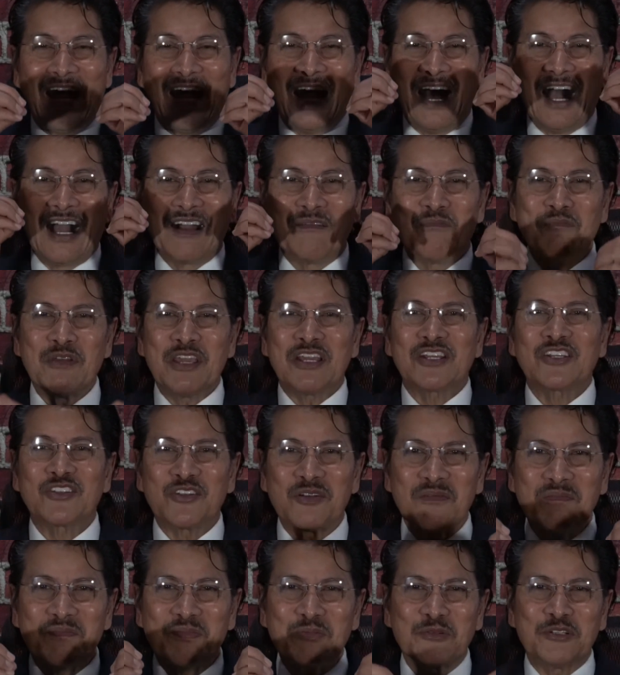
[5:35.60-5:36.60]
ang
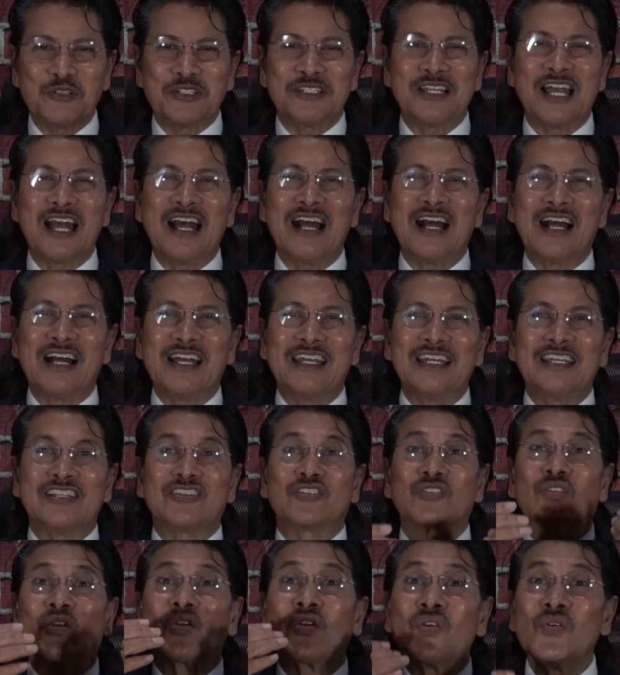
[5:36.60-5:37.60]
mission po niya
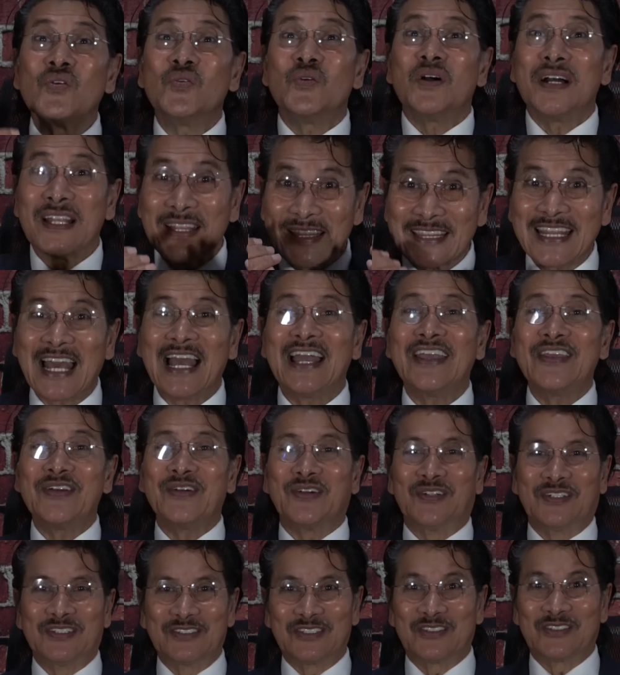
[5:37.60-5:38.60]
ay turuan
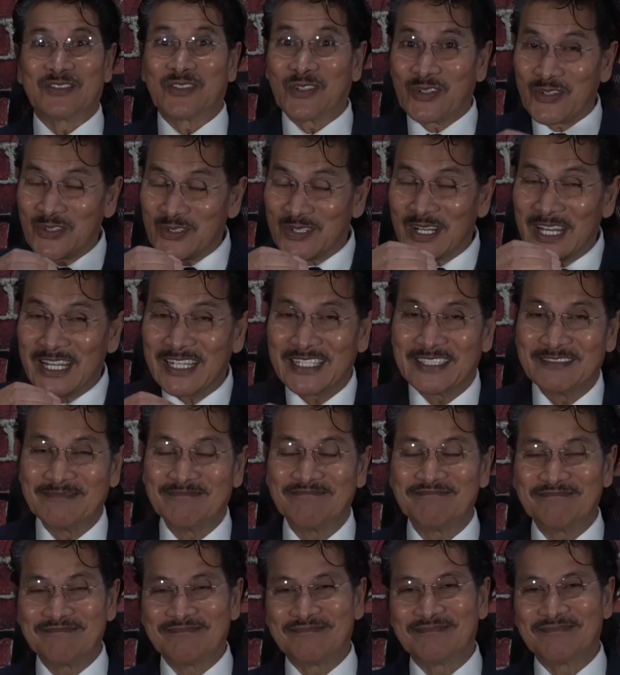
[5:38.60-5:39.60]
tayo. Turuan.
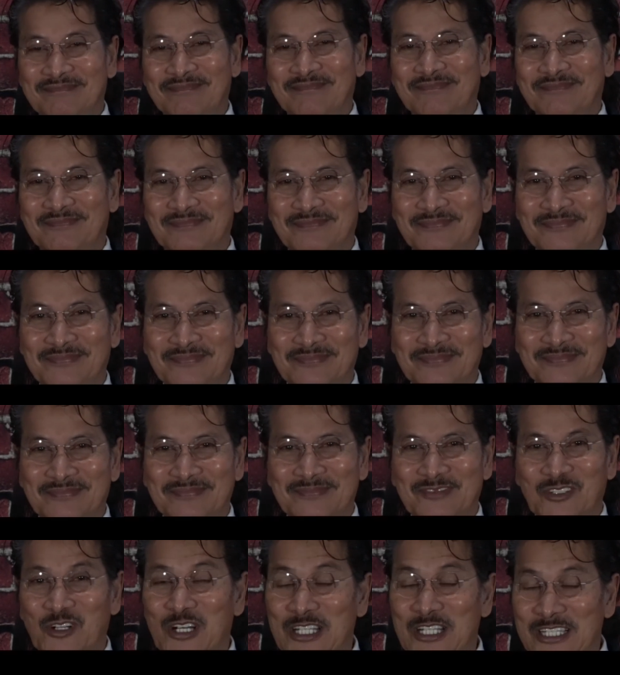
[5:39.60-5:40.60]

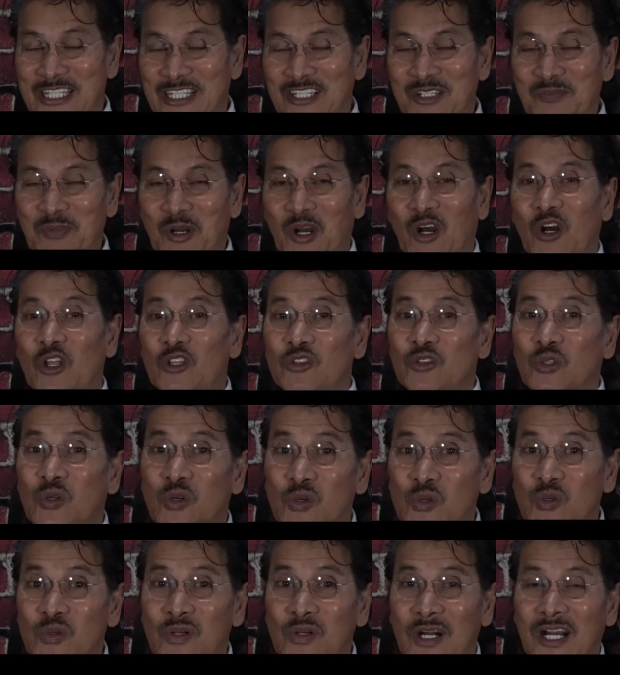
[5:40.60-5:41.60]
Ulitin ko po,
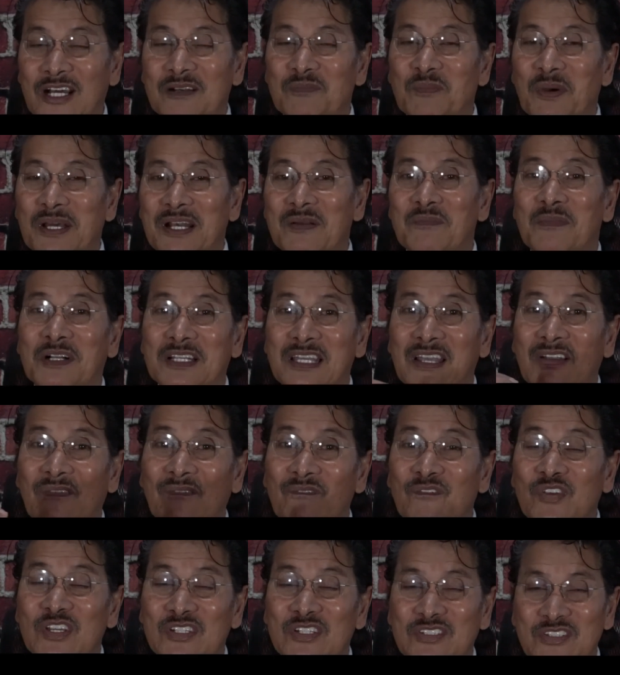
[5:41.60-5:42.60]
turuan para maging
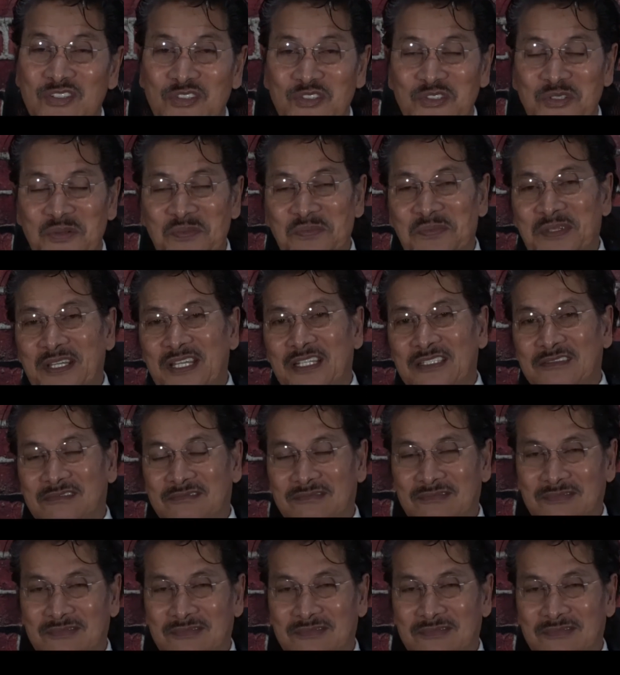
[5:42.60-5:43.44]
fishers of men.